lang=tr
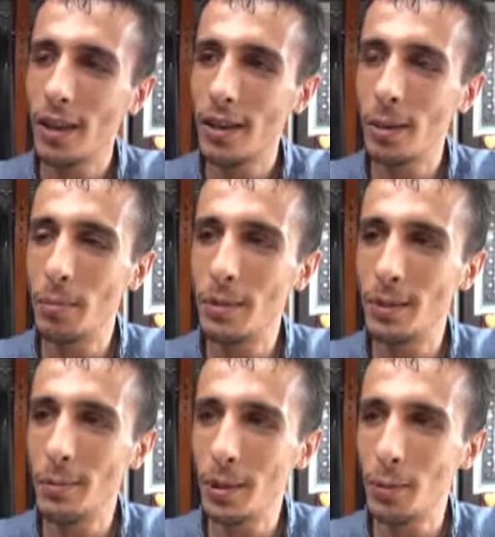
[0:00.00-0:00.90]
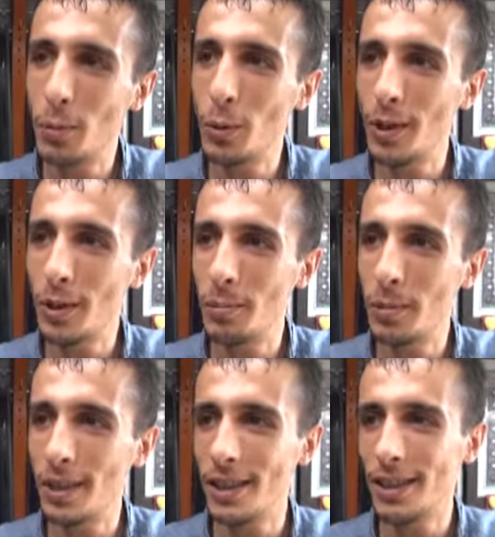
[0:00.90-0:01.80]
Tabii bizim de
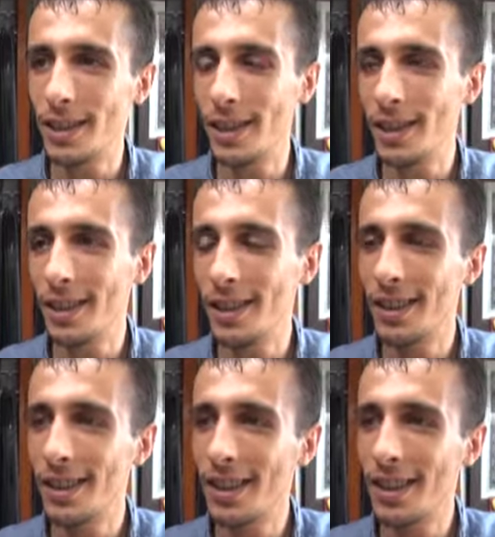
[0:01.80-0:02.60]
burada biraz e,